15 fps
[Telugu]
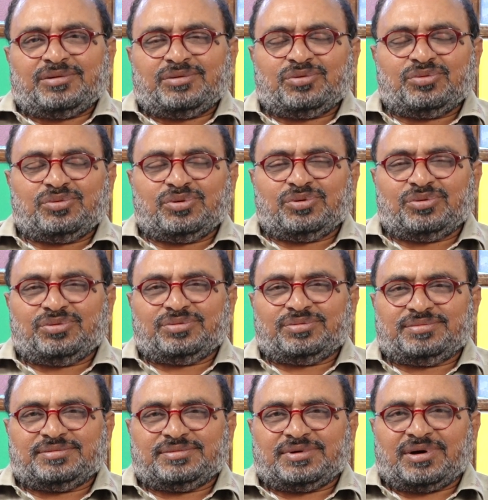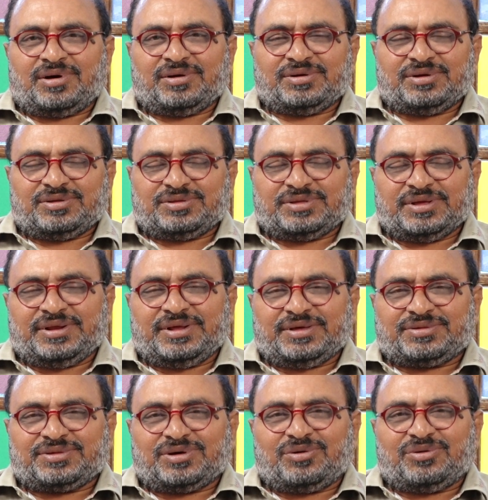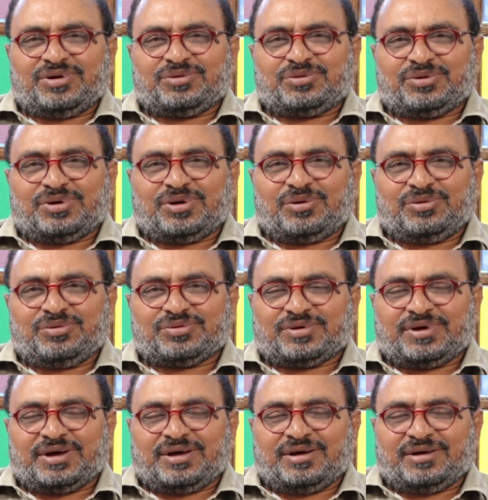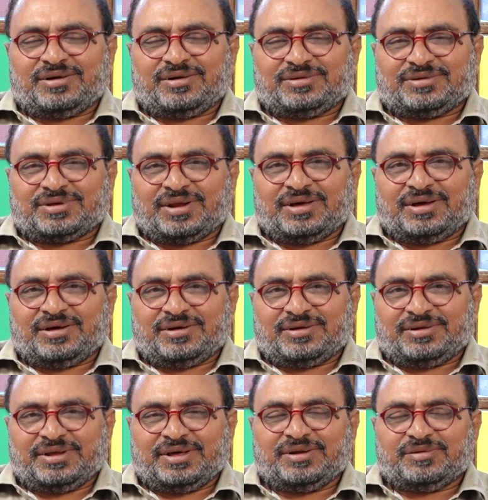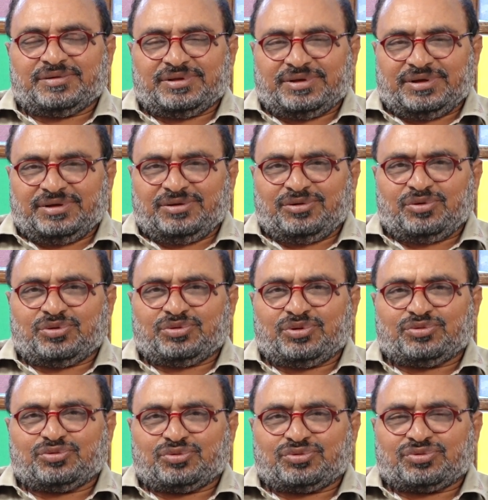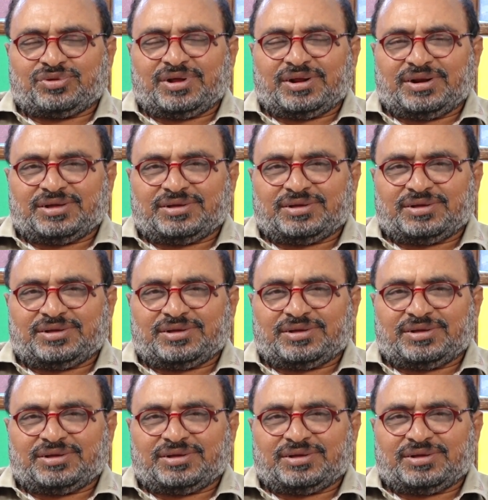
నువ్వు కాన్ సీరియస్గా ఉన్నట్టున్నావు చాలా నేను ఎన్ని రోజులు చూస్తున్నాను